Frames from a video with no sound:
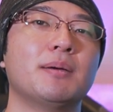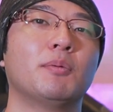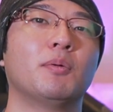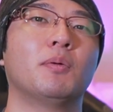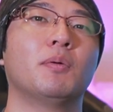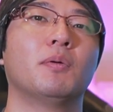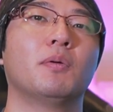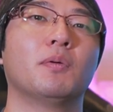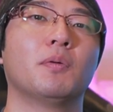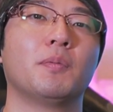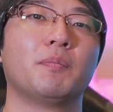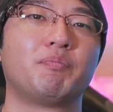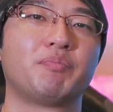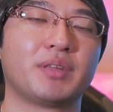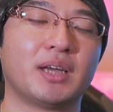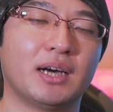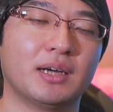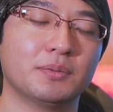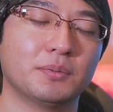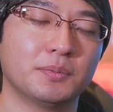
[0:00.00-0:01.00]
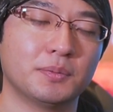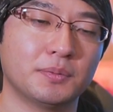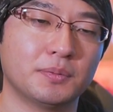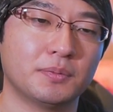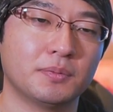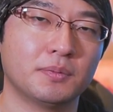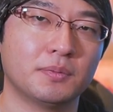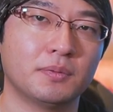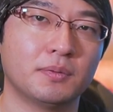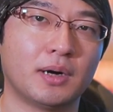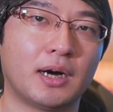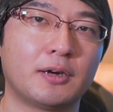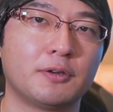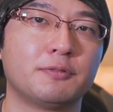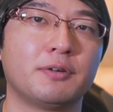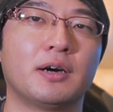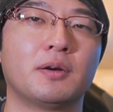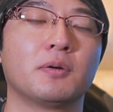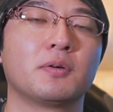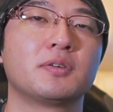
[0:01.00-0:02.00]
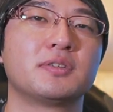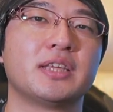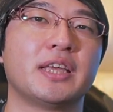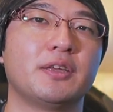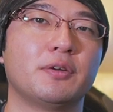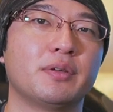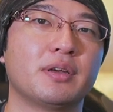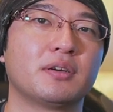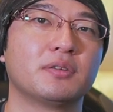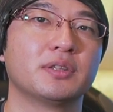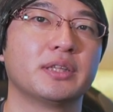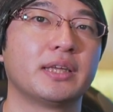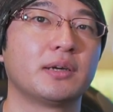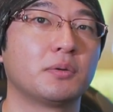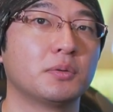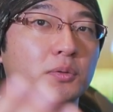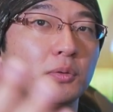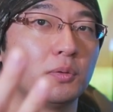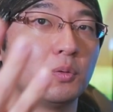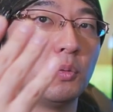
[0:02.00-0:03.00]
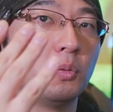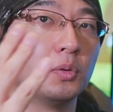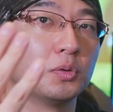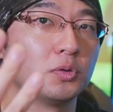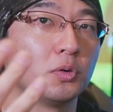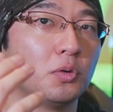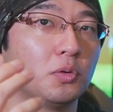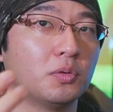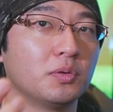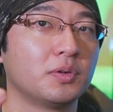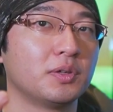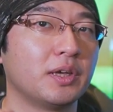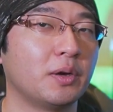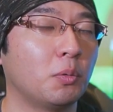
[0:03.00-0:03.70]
もう、あのー、α6400 のね、この応答、